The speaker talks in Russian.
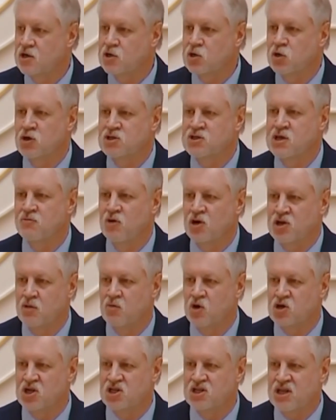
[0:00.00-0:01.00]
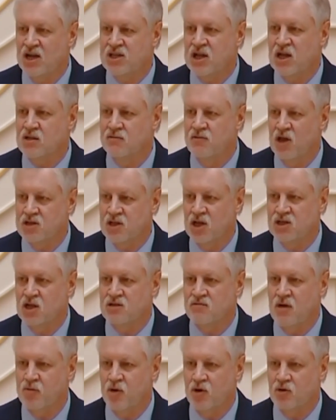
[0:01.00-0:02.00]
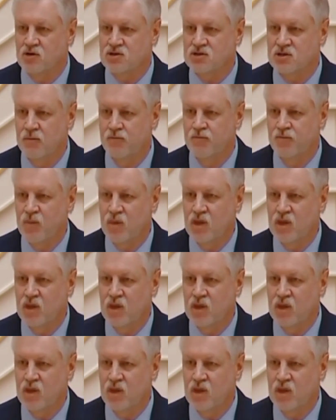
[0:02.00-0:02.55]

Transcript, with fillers: Кто сегодня может дать ответ на этот вопрос?